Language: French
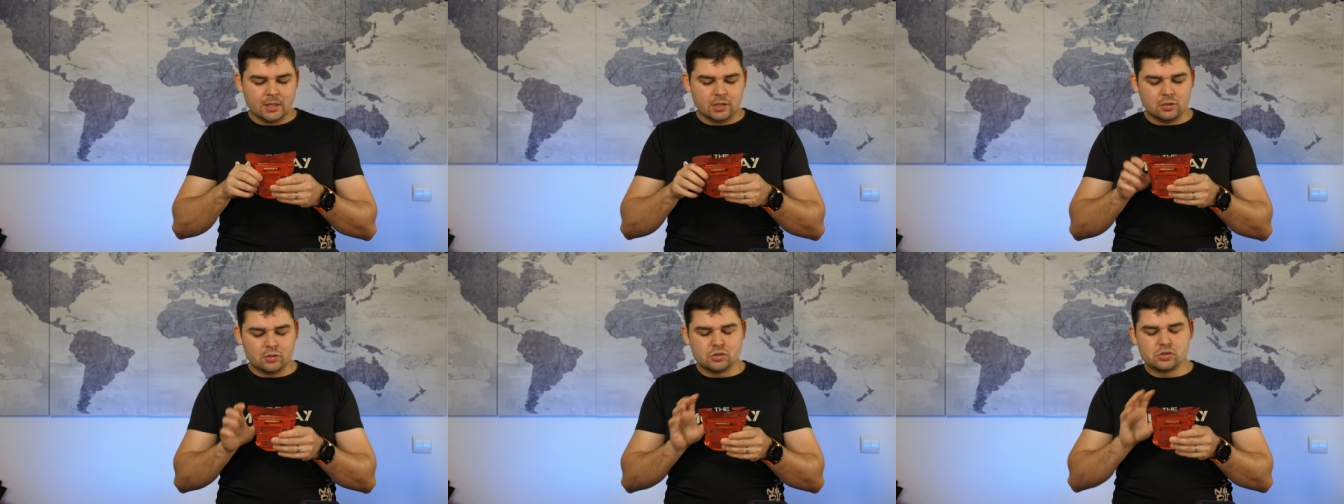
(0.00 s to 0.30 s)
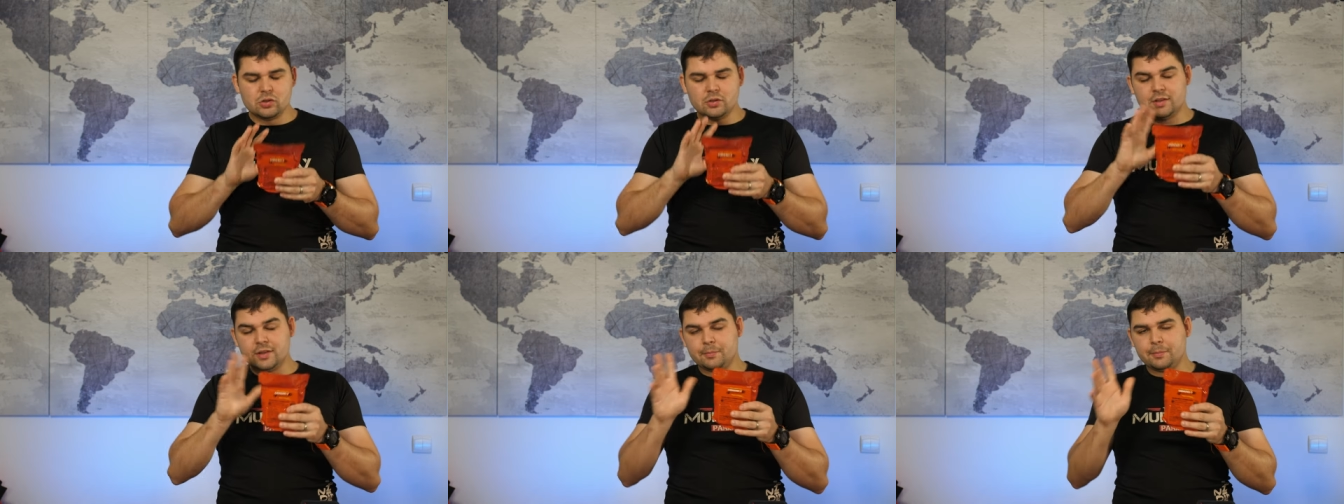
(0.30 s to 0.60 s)
Donc
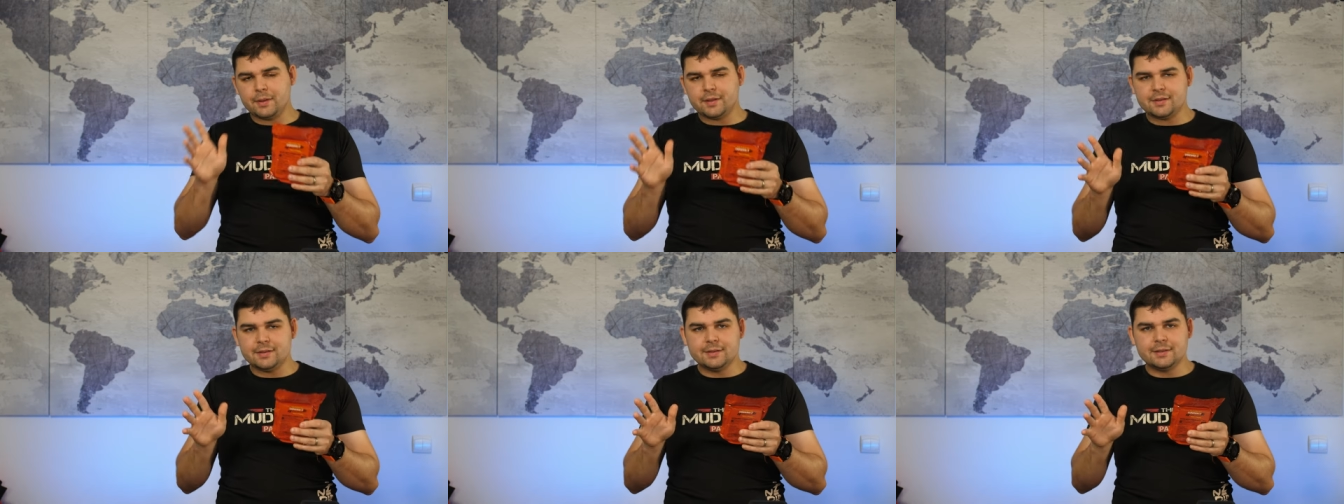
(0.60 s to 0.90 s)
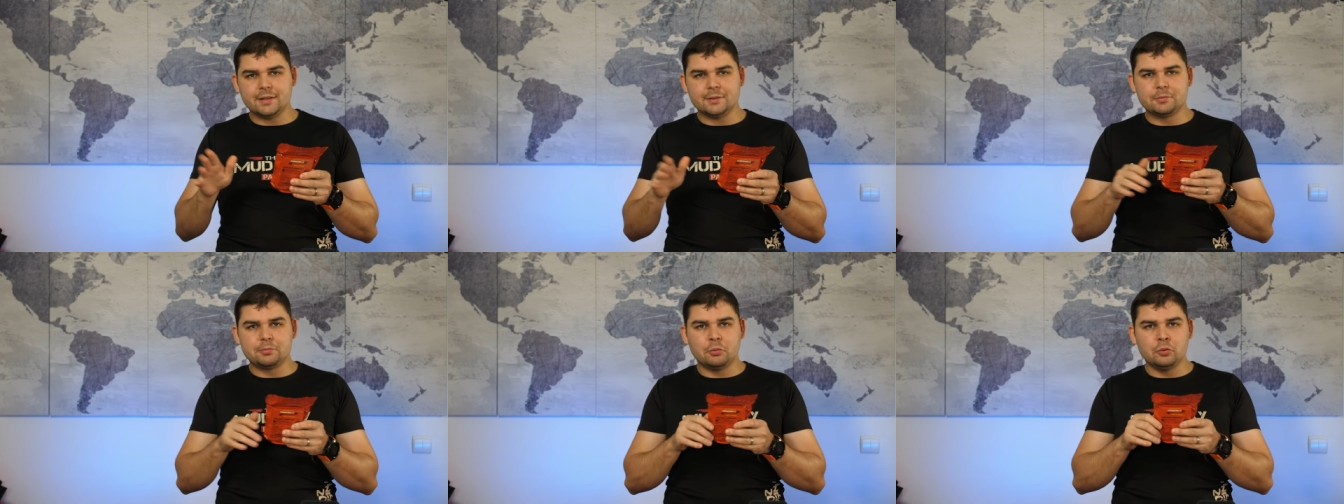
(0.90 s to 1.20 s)
je ne sais pas si
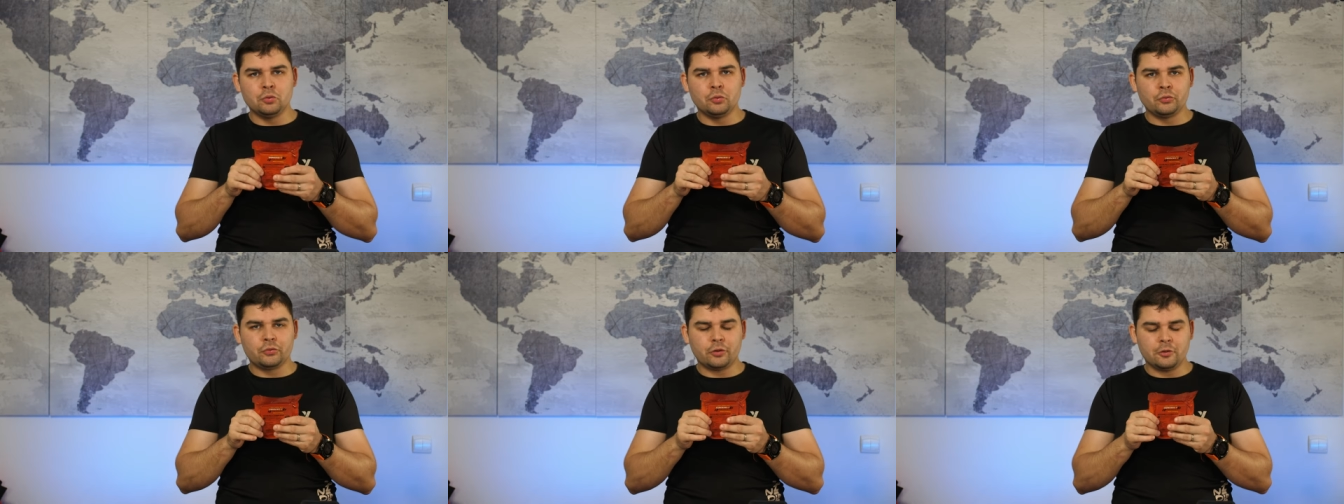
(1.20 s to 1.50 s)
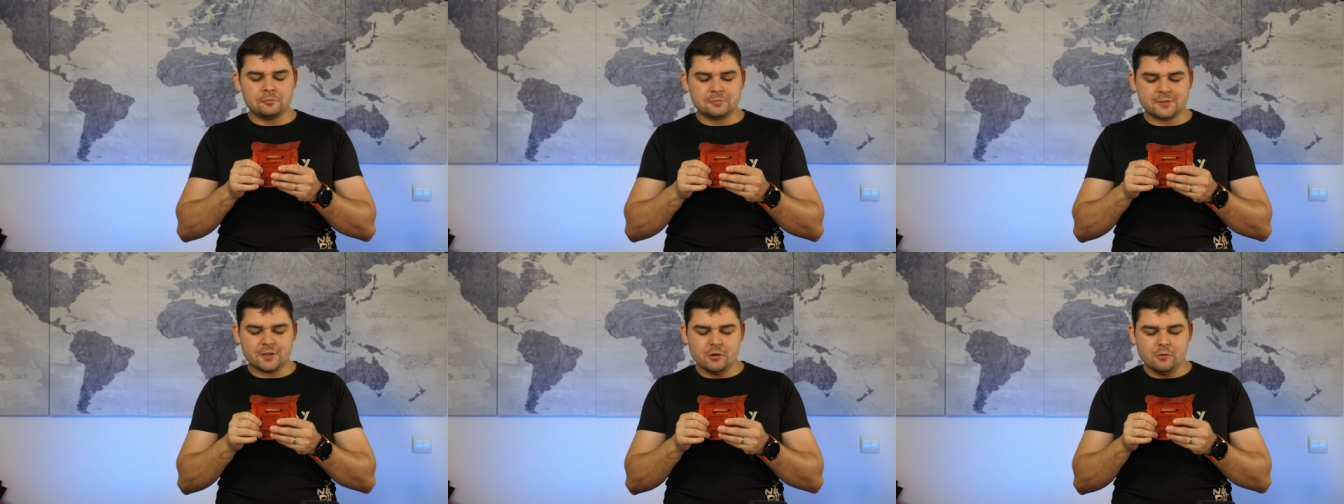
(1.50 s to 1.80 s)
ça se prononce
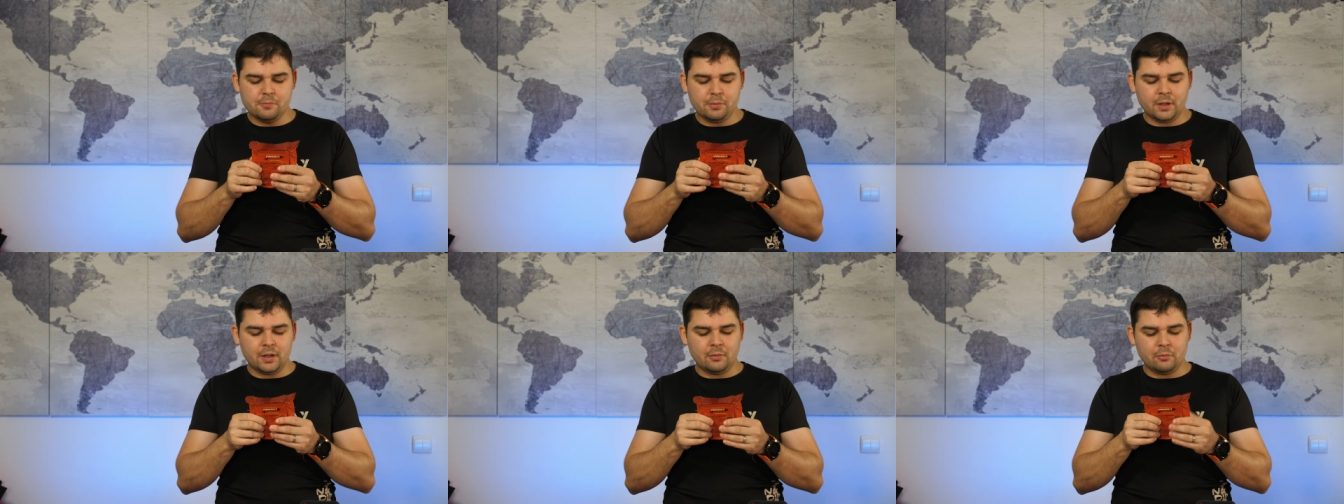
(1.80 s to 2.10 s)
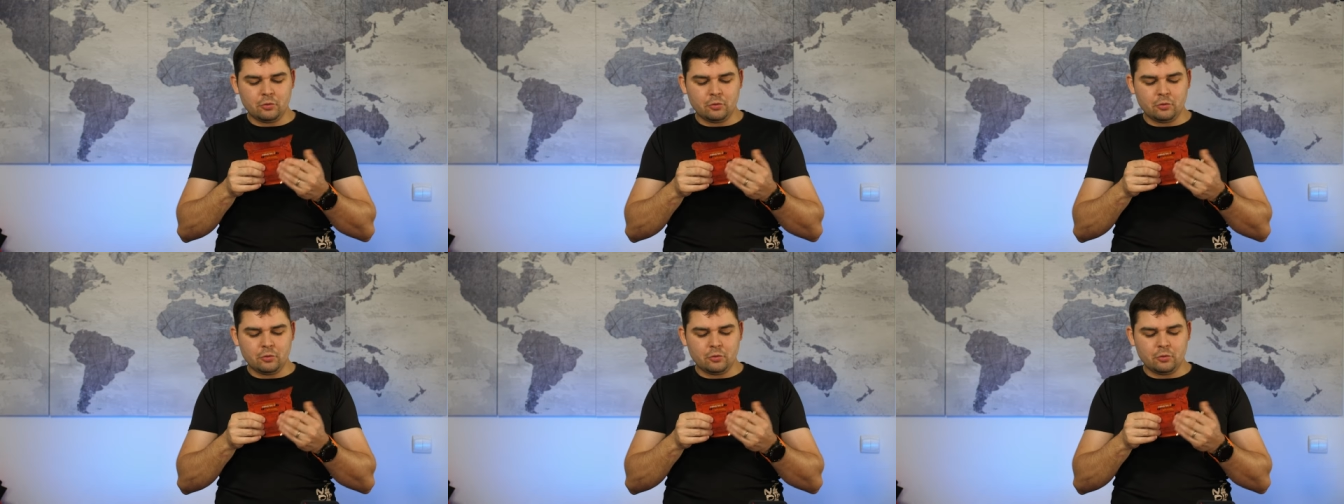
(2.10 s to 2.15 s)
comme ça ou pas.